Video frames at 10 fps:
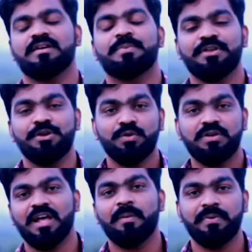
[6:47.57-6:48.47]
அப்புறம்
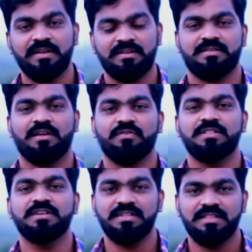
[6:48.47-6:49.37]
இன்னொரு டாப் ஹிட் சாங்
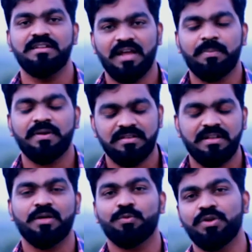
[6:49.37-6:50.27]
வந்து இந்த டாப் டென்
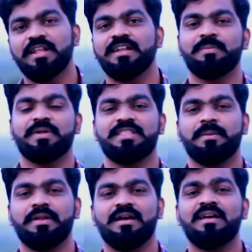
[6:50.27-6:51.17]
லிஸ்ட்டில் நான் கொடுக்கல என்னென்னு
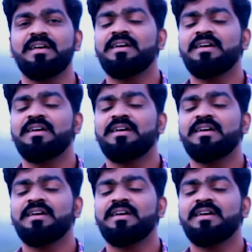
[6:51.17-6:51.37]
பார்த்தீங்க அப்படின்னா